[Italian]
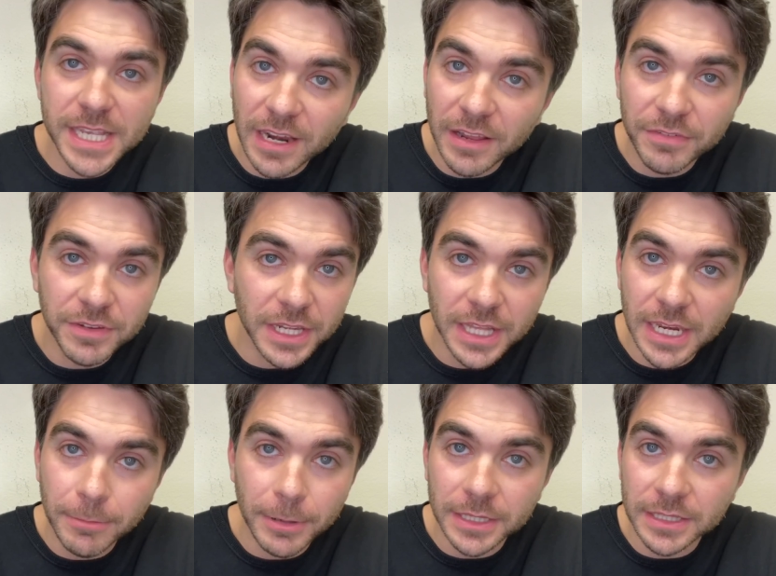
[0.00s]
alla fine
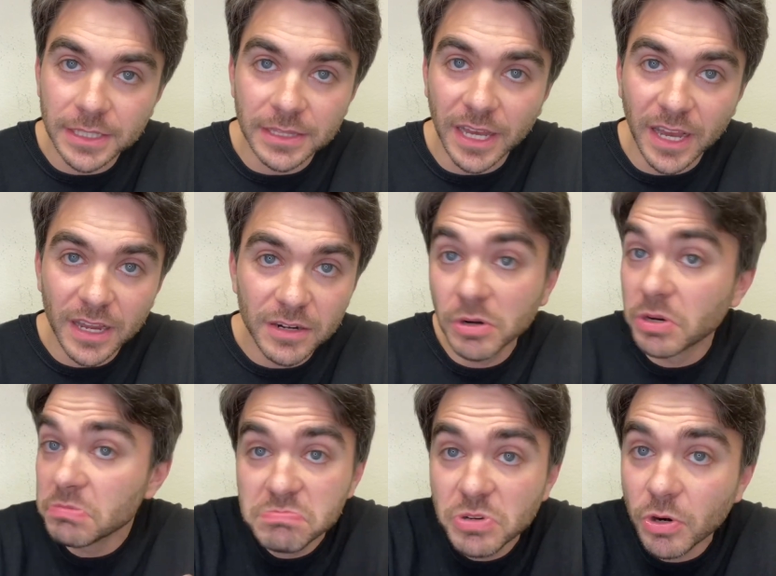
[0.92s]
della partita, eh.
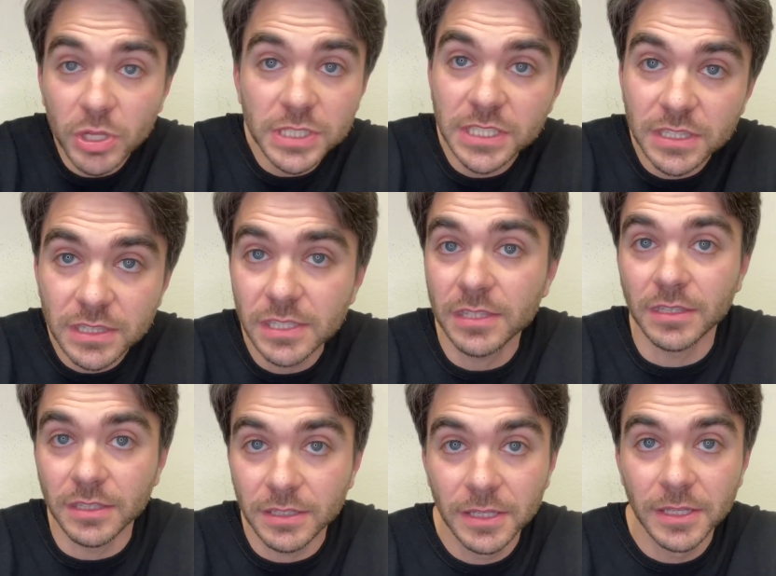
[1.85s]
non, non l'ho
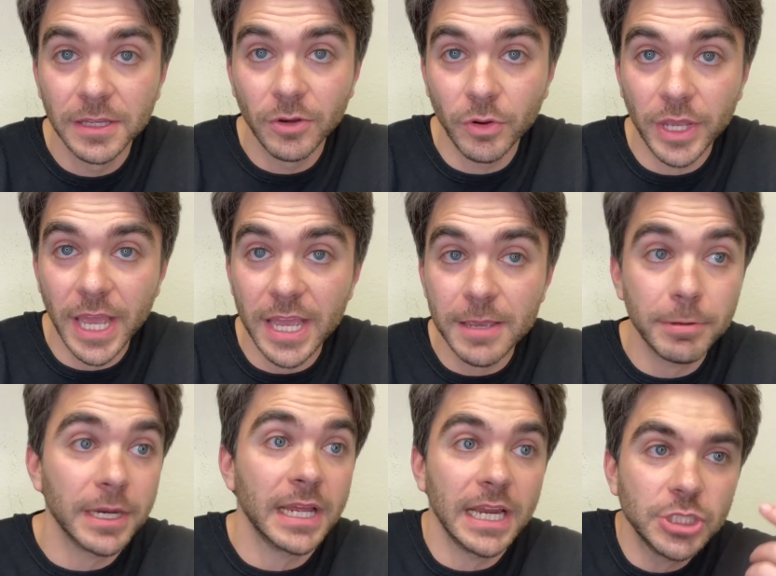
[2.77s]
sentiti, ok?
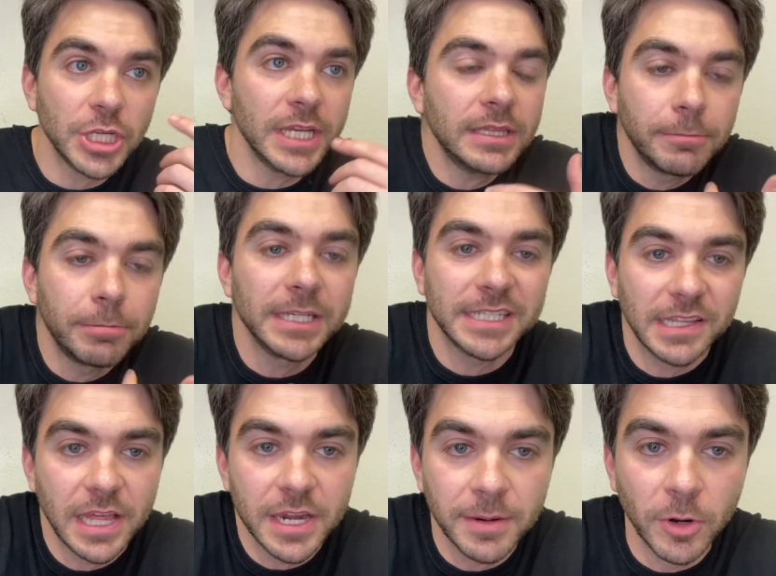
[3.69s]
Perché la gente presa
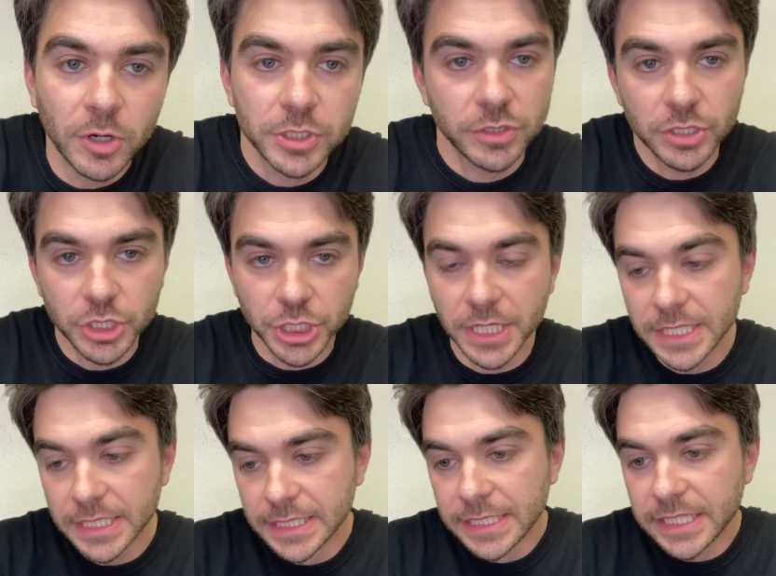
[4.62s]
dai rimorso dice
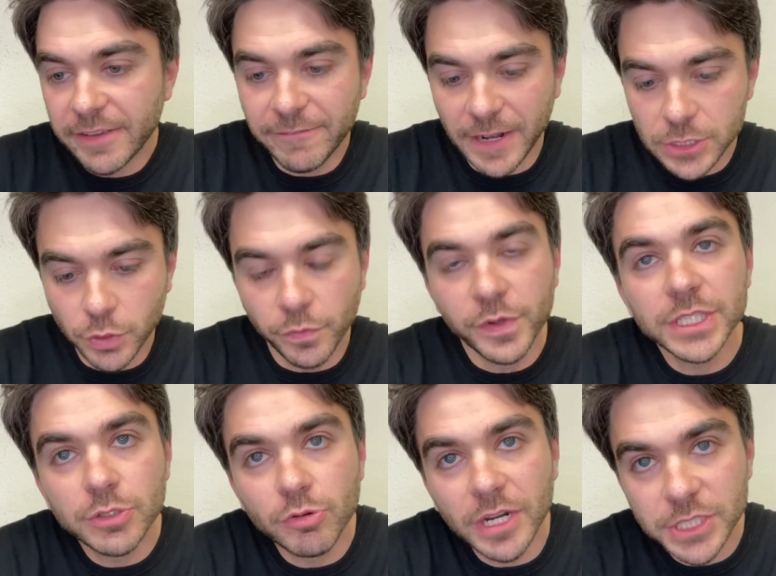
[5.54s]
che faccio,
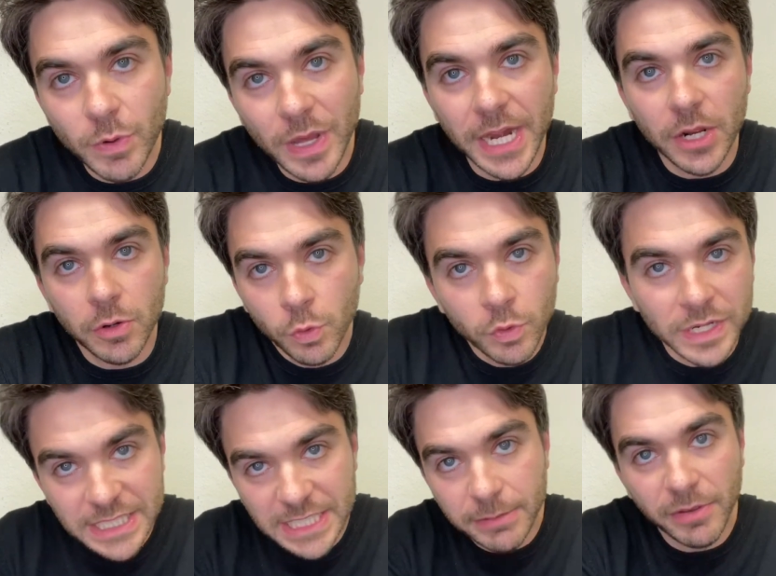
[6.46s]
fischi una squadra e comunque
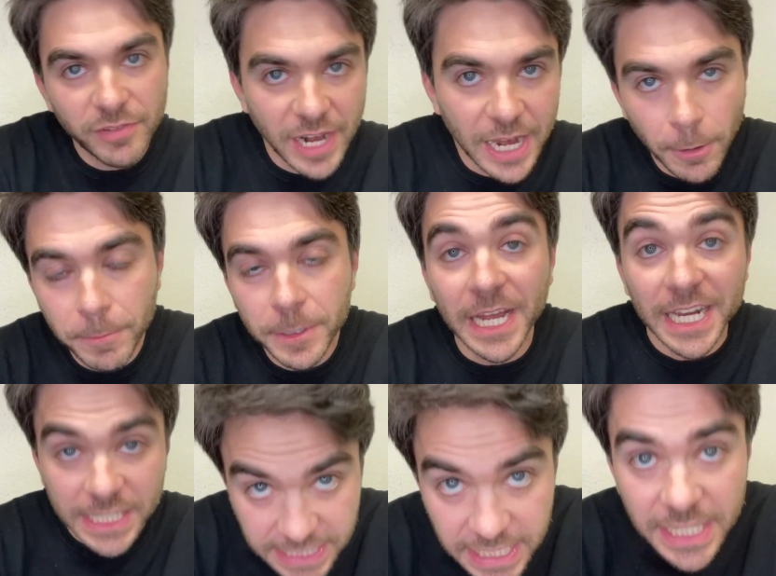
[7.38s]
in semifinale Coppa
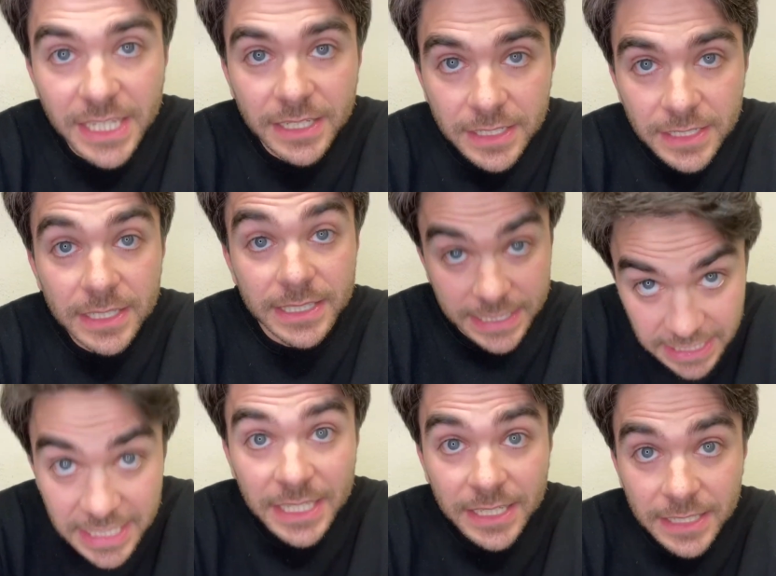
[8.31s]
Italia, sì,
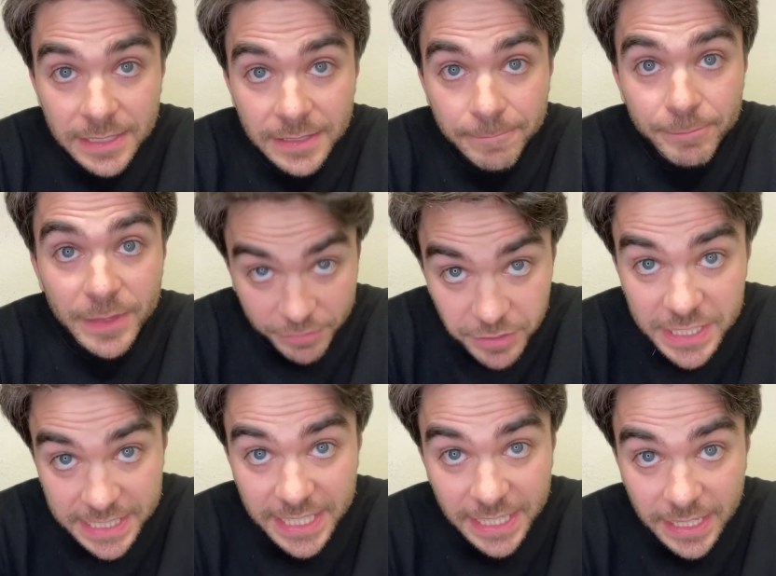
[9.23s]
sì, la
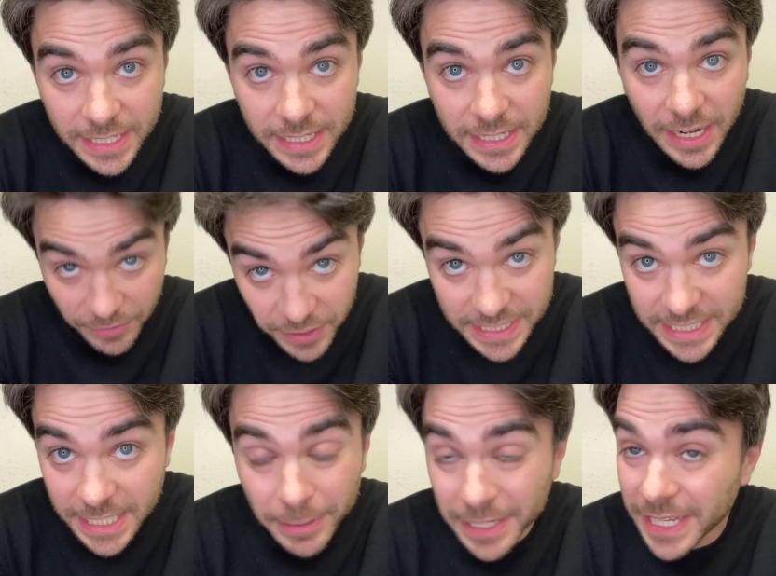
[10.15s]
fischi, la
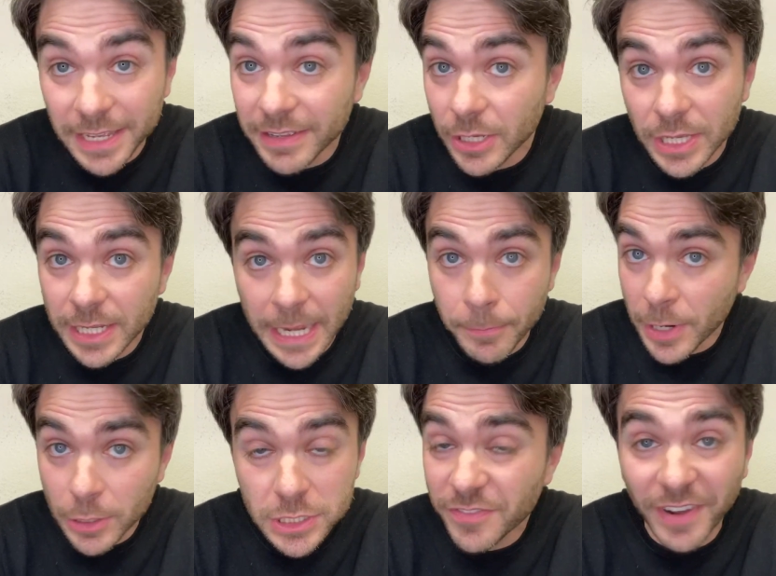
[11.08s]
fischi, perché in, in
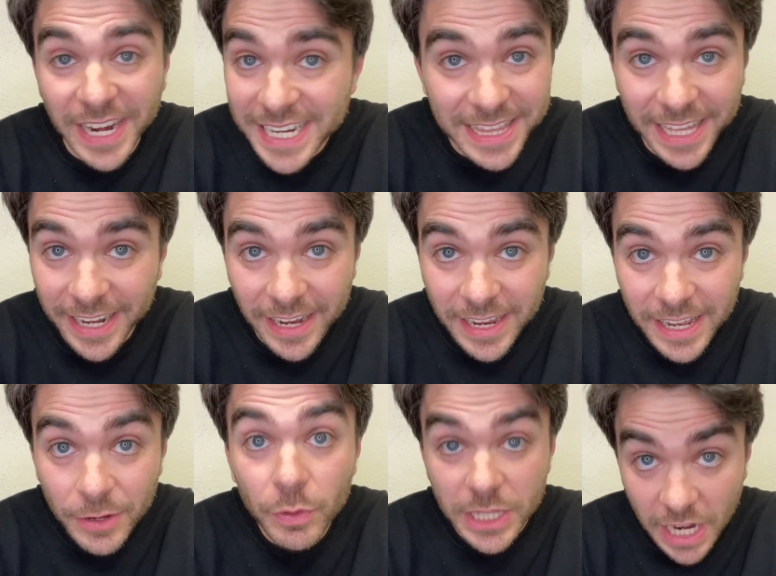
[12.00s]
campionato si fa ridere,
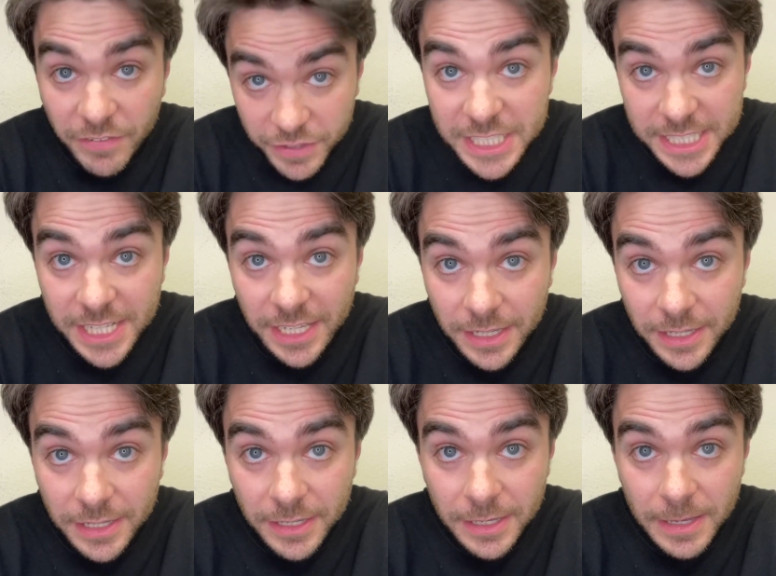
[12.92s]
quindi la fischi,
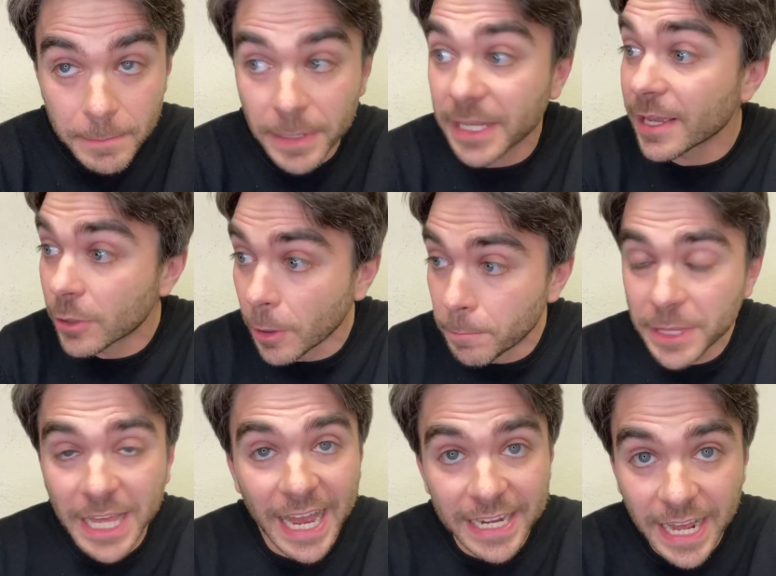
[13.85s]
perché in Coppa
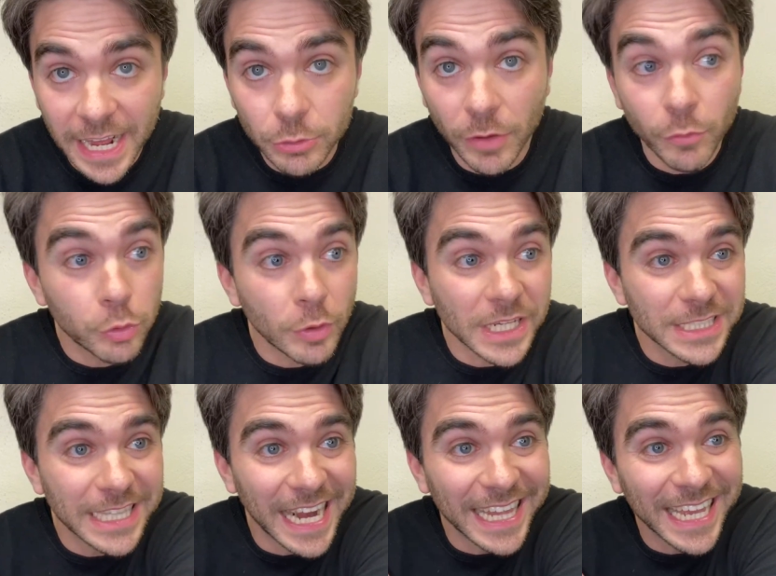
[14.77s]
Italia tu hai avuto una
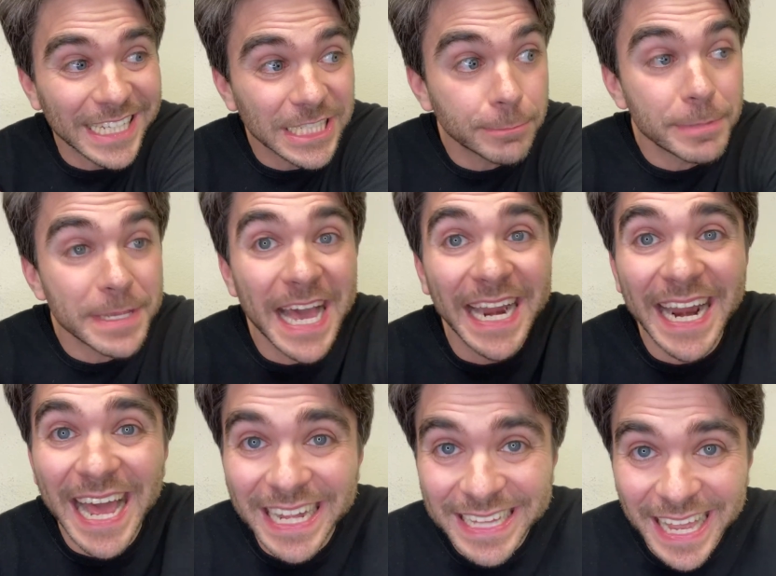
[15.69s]
strada
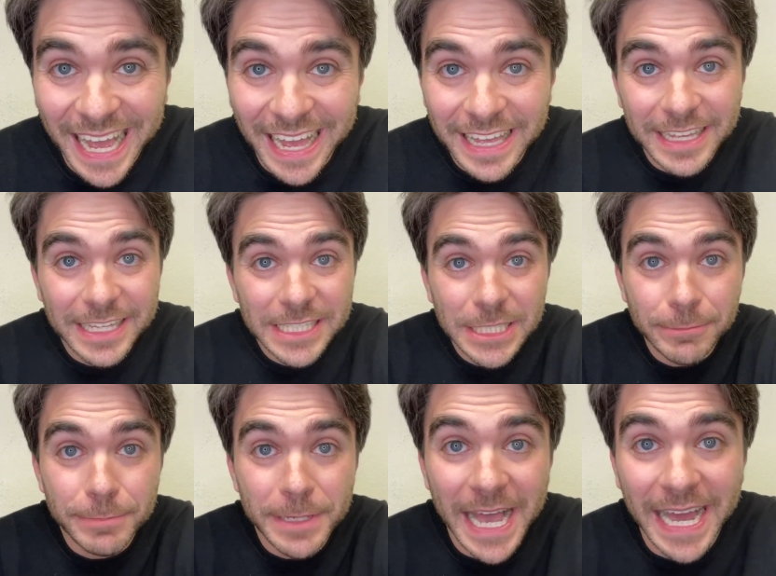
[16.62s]
spianata,
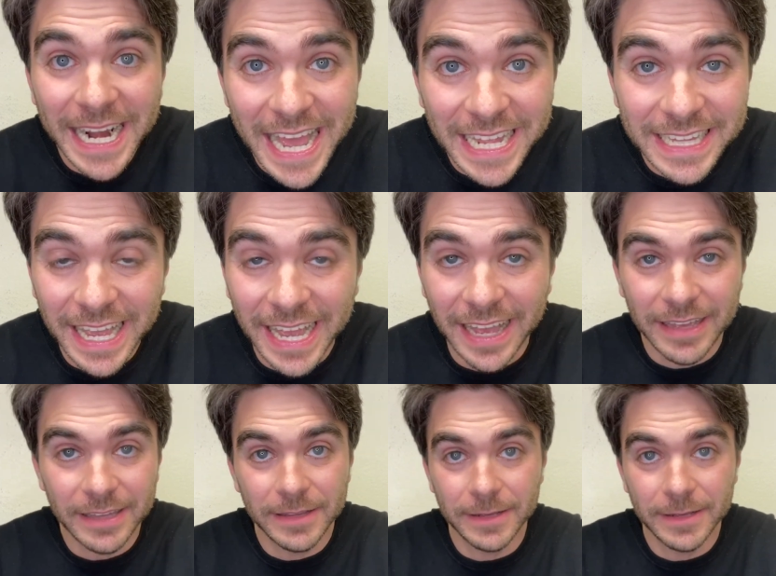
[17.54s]
spianata.